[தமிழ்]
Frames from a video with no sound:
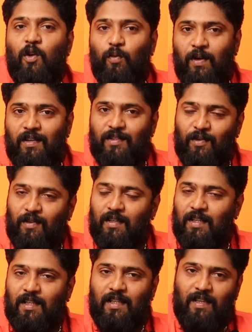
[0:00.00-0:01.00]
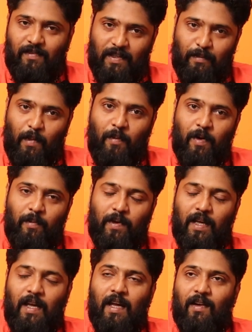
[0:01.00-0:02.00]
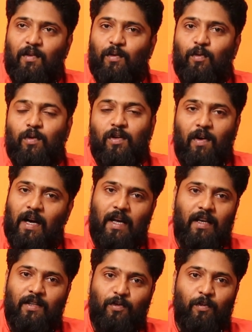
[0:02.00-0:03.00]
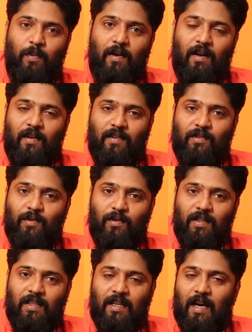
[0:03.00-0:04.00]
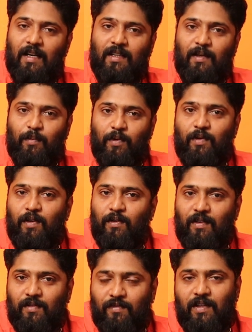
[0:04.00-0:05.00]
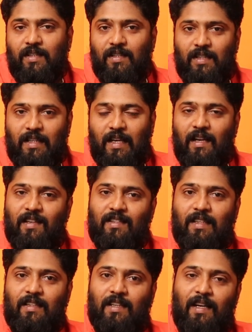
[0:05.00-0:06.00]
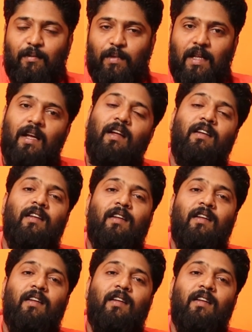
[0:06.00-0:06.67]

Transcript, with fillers: யுவன் சொல்லிட்டு அவன் மாமா பையன் அவனை கூப்பிட்டு வாடா ஷூட் பண்ணலாம் அப்படின்னு சொல்லிட்டு நான் அப்புறம் என்னோடய ஃப்ரெண்ட்ஸு எல்லோரும் சேர்ந்து கிளம்பி தான்